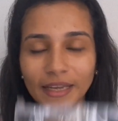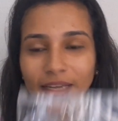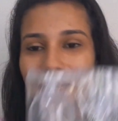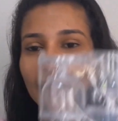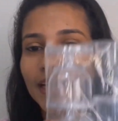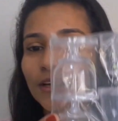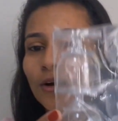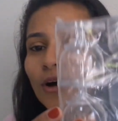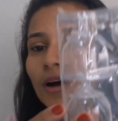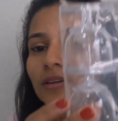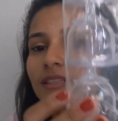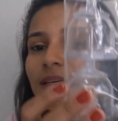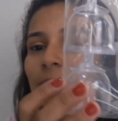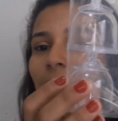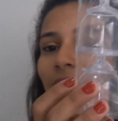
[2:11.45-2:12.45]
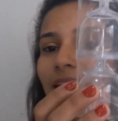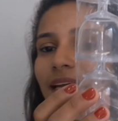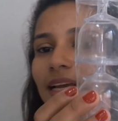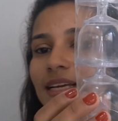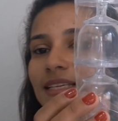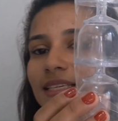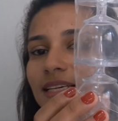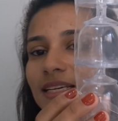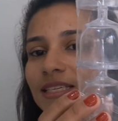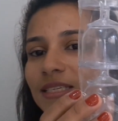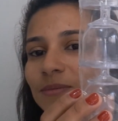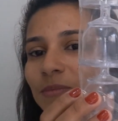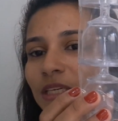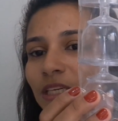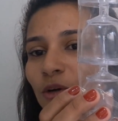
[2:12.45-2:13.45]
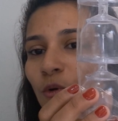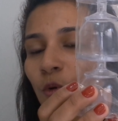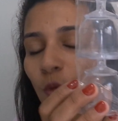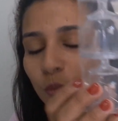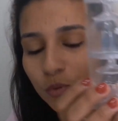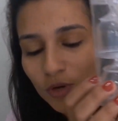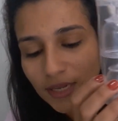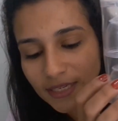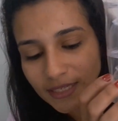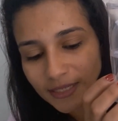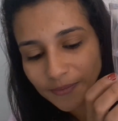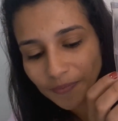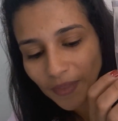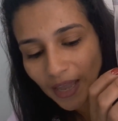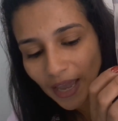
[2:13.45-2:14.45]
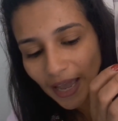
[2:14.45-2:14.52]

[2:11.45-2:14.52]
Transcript: E aí, ó, separei essas mini cúpulas.